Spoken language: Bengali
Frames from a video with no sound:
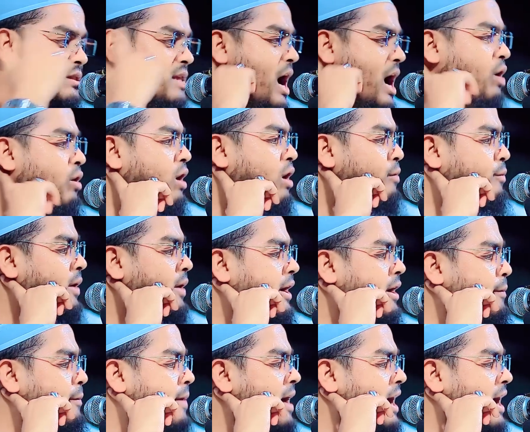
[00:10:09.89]
তাও হবে
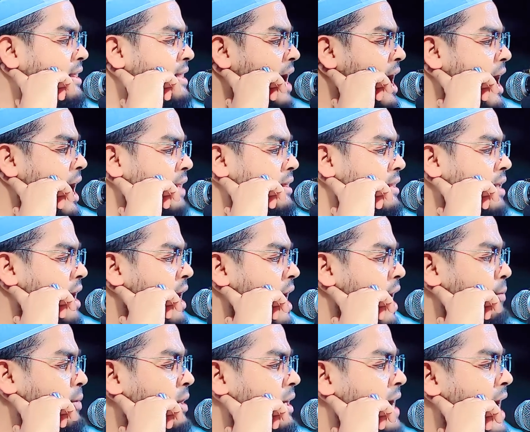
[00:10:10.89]
এবাদাত
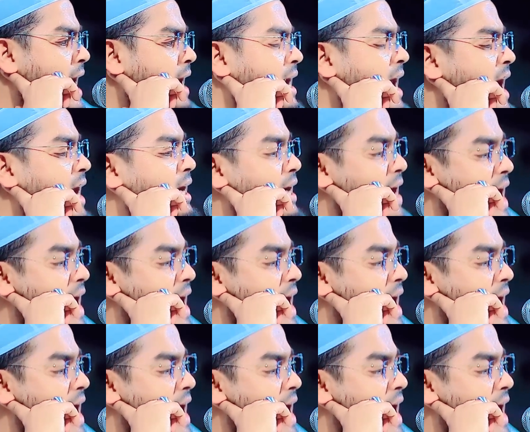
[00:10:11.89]
আমি খানা